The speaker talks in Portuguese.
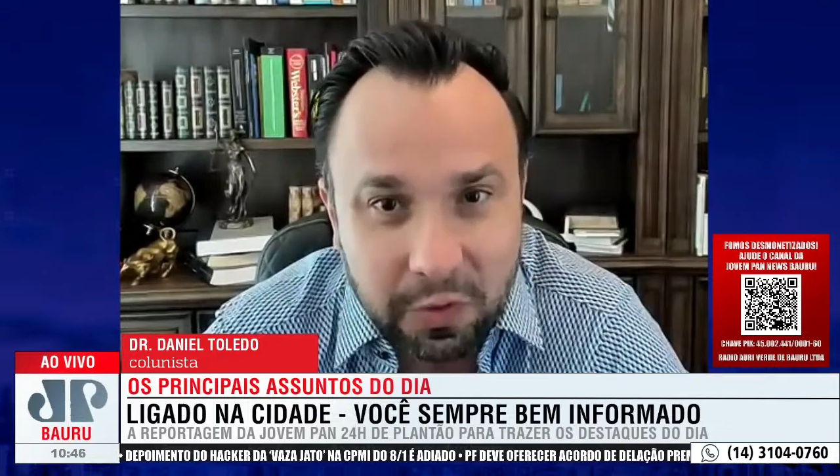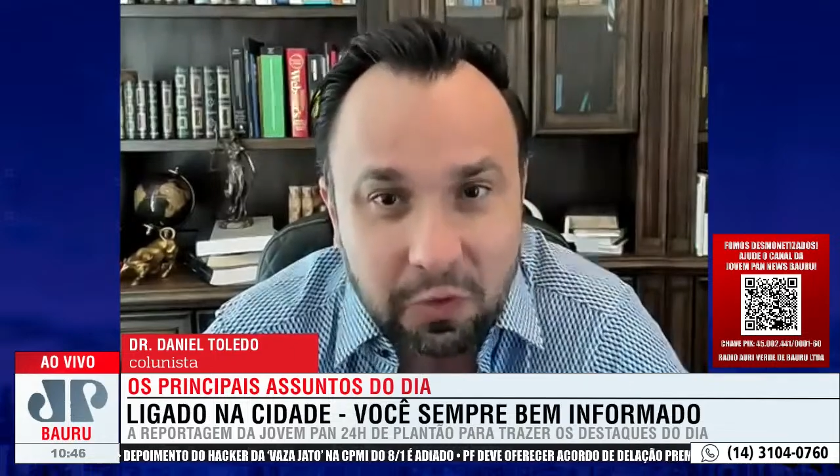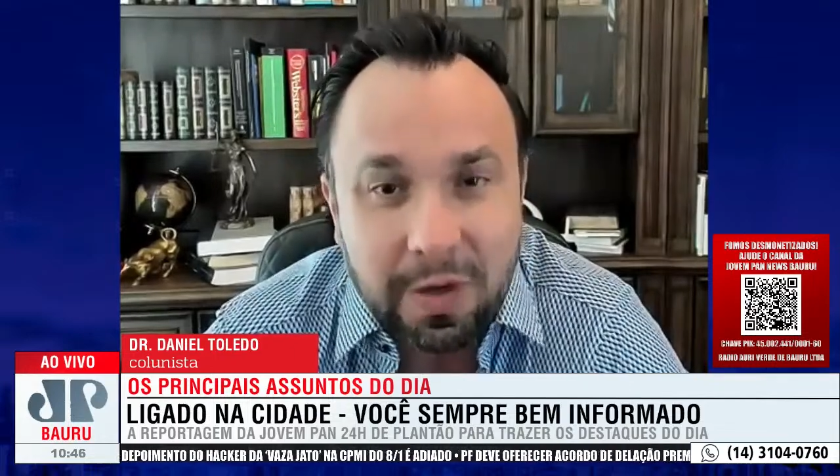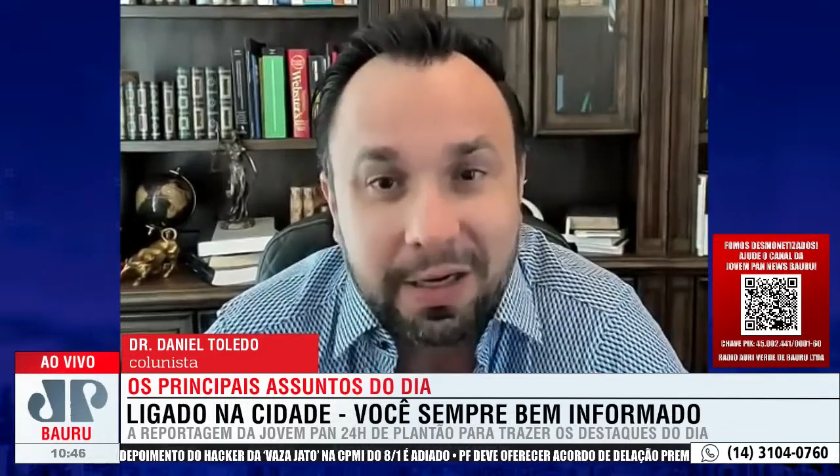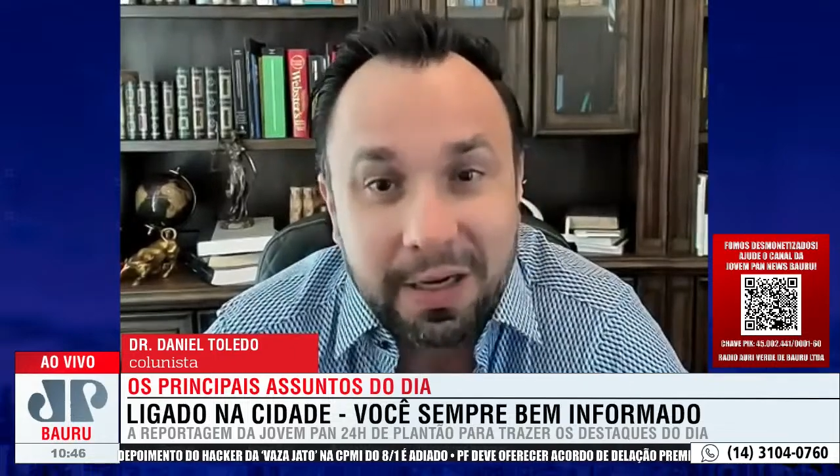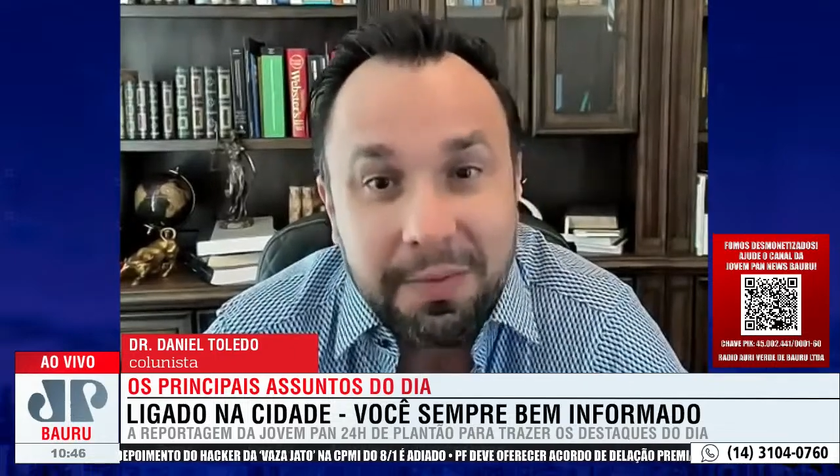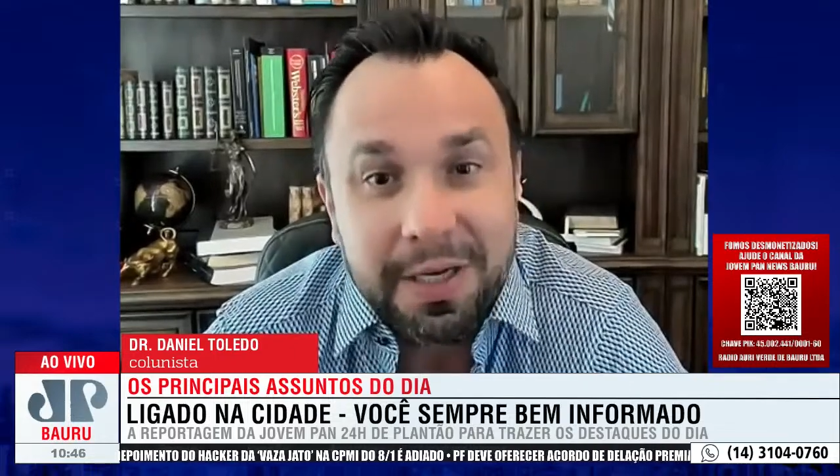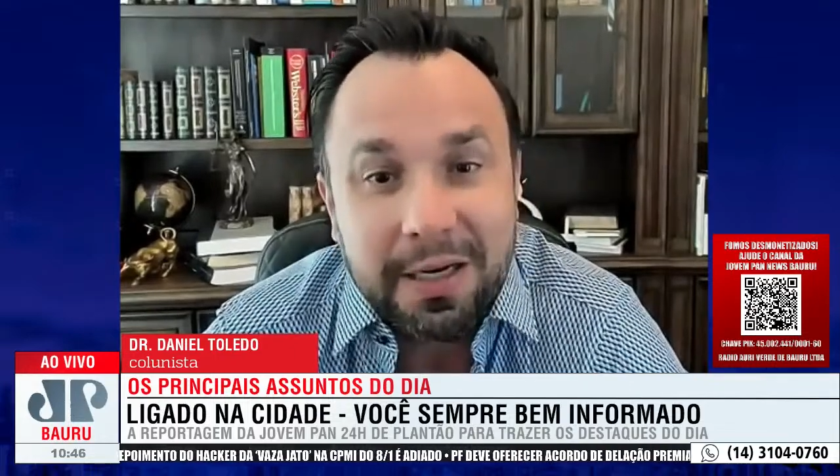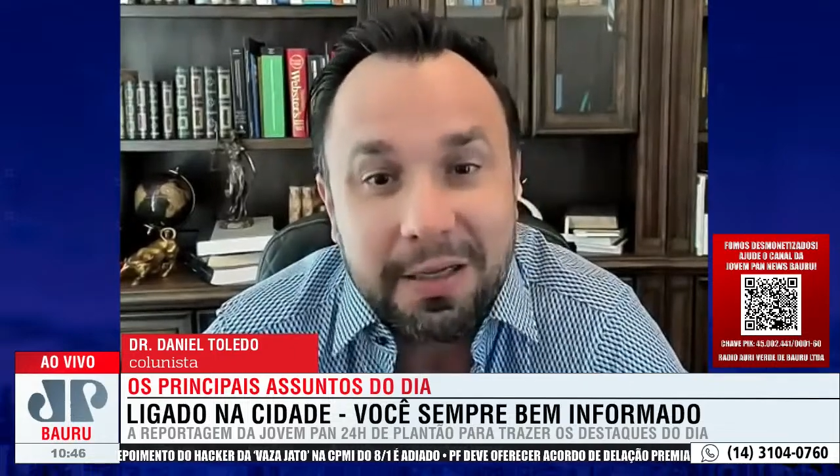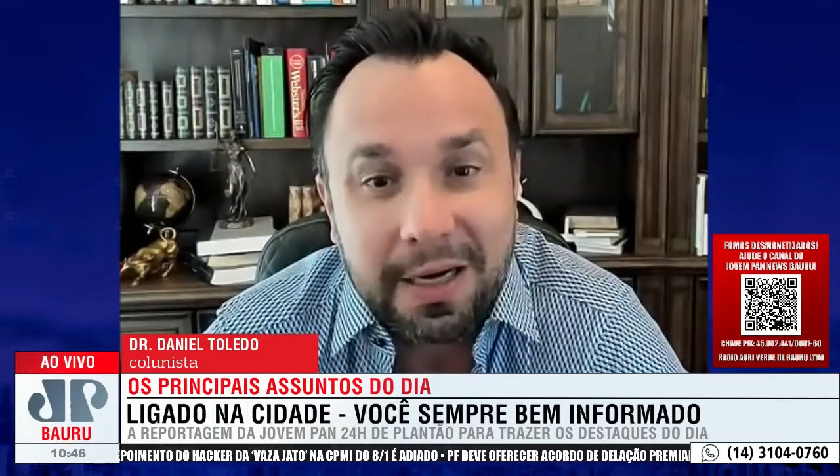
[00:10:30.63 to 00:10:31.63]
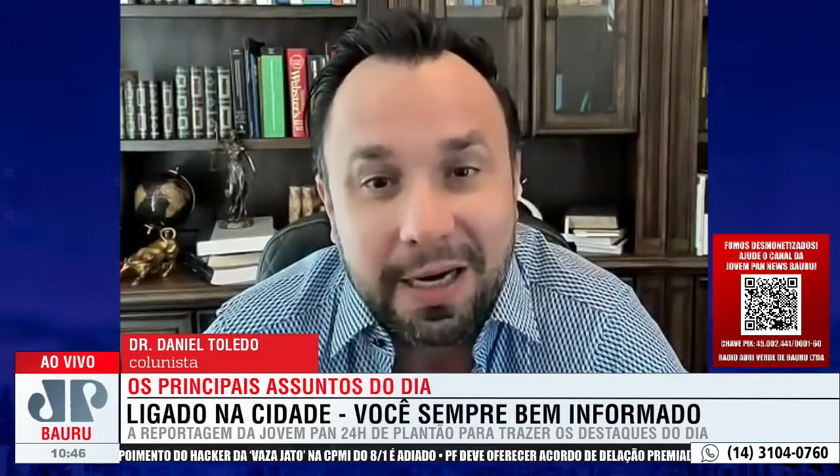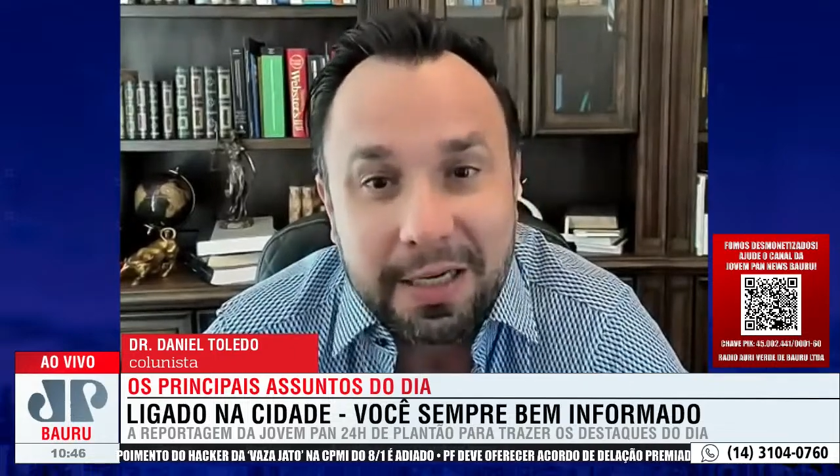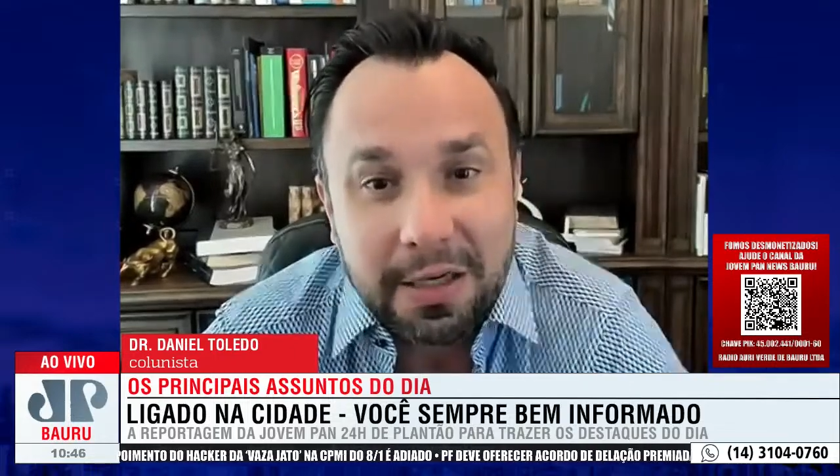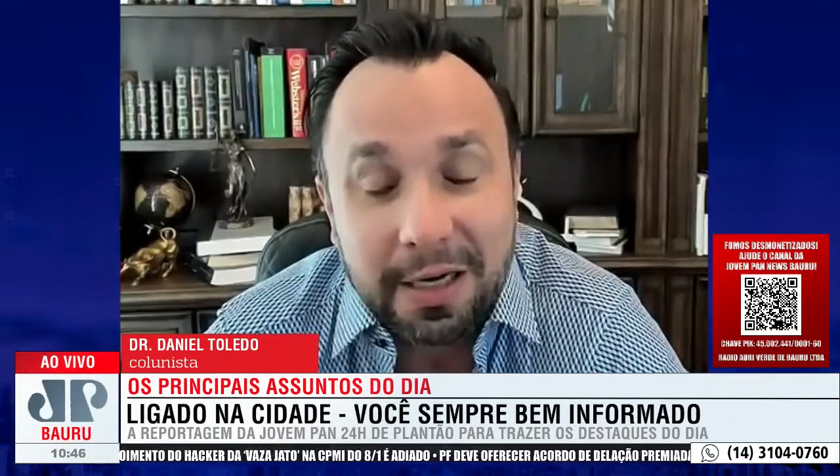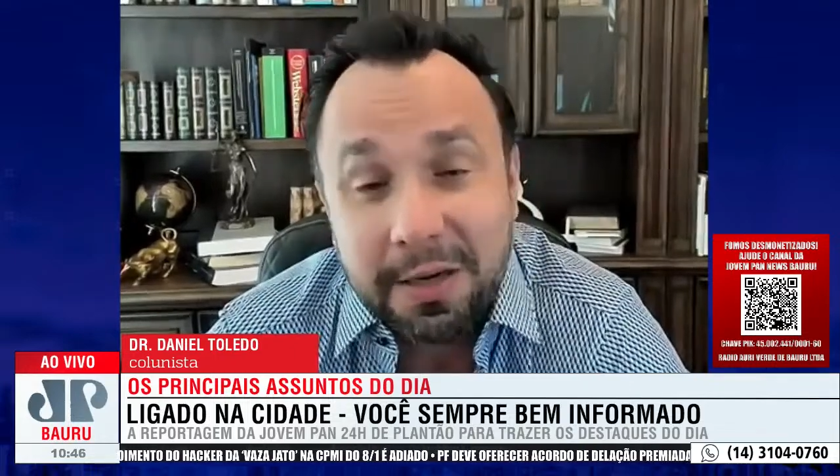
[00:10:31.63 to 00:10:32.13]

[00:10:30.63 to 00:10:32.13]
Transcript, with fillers: com a criminalidade,